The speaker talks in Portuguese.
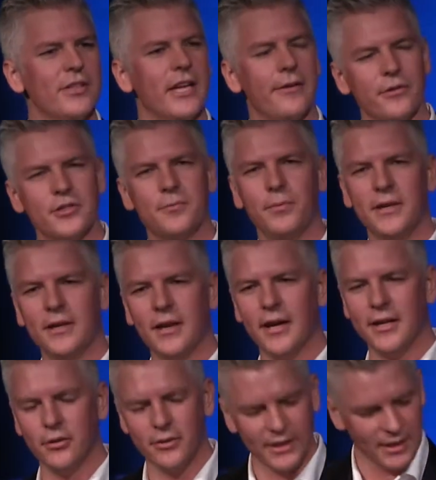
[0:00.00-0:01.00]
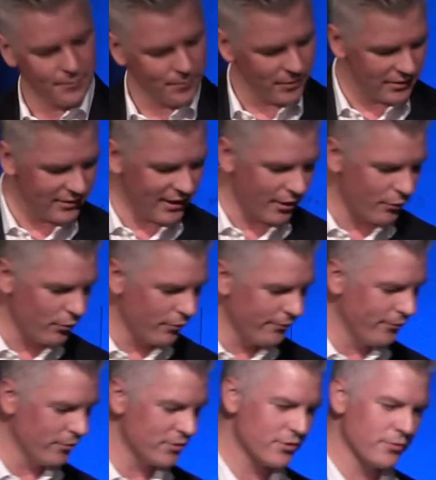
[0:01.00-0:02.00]
estava a explicar. Eu queria partilhar
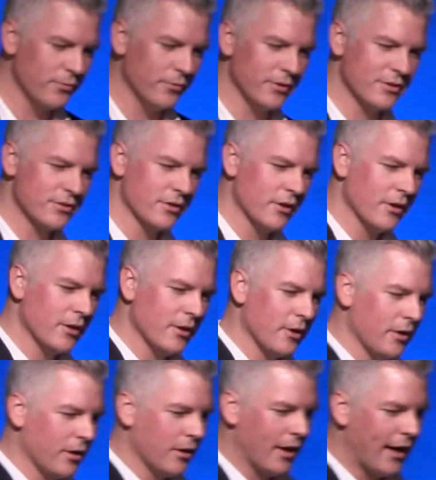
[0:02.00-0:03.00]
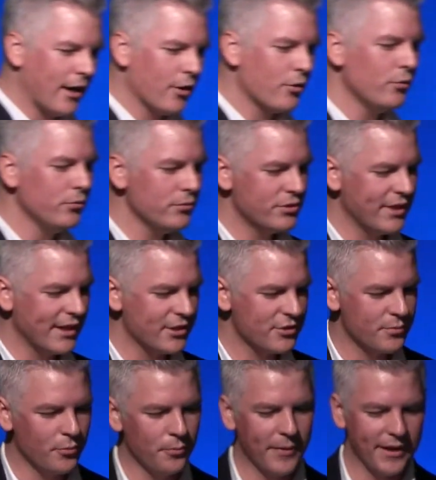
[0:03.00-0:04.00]
convosco hoje alguns
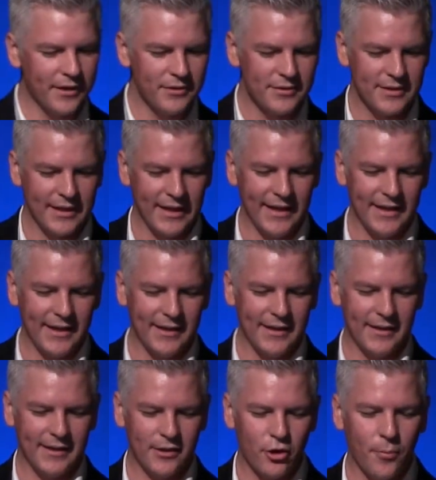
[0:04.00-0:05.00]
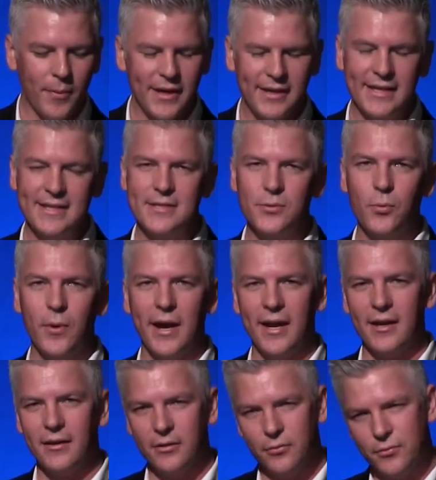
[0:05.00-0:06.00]
destes momentos e como é que isso
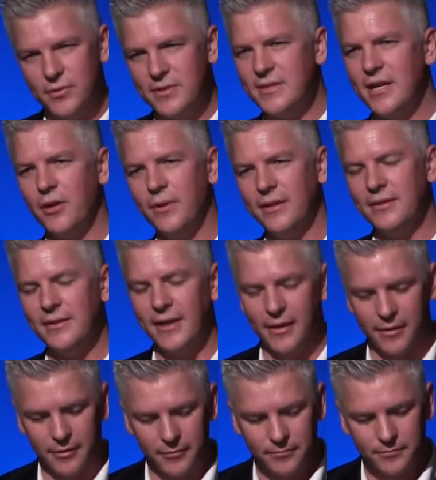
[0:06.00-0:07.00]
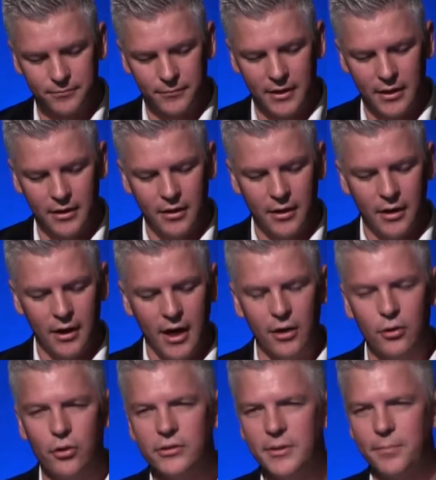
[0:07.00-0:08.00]
é o céu na terra.
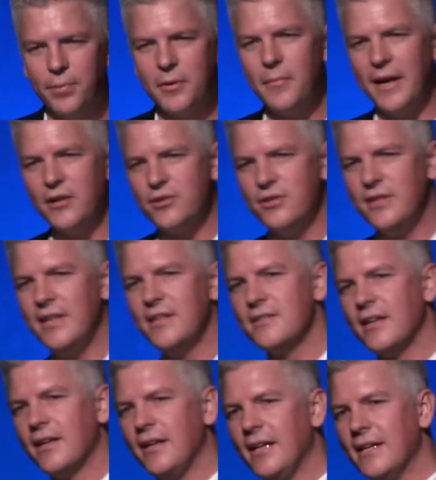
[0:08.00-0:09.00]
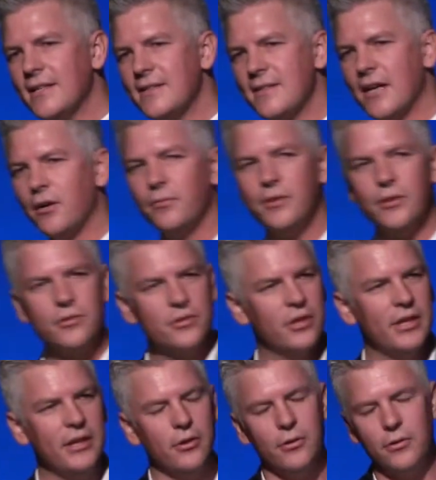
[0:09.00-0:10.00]
Ao longo dos primeiros dias da criação, Deus
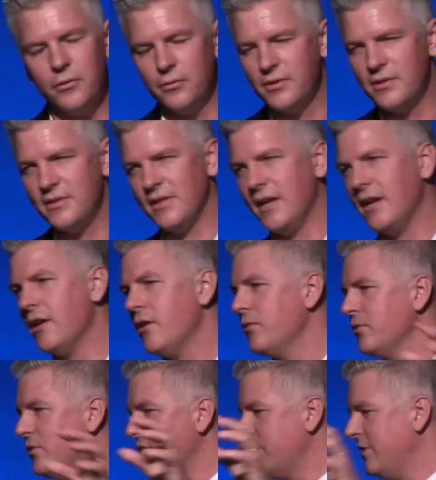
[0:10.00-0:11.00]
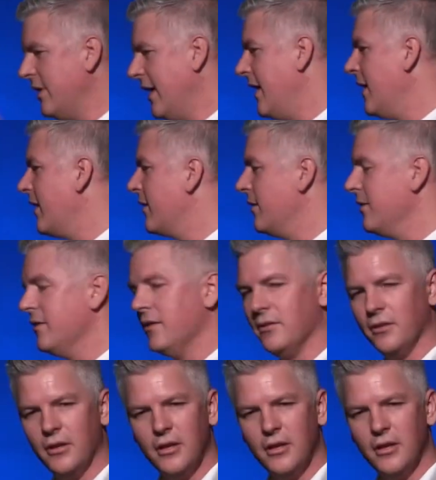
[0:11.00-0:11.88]
criou céus, terra,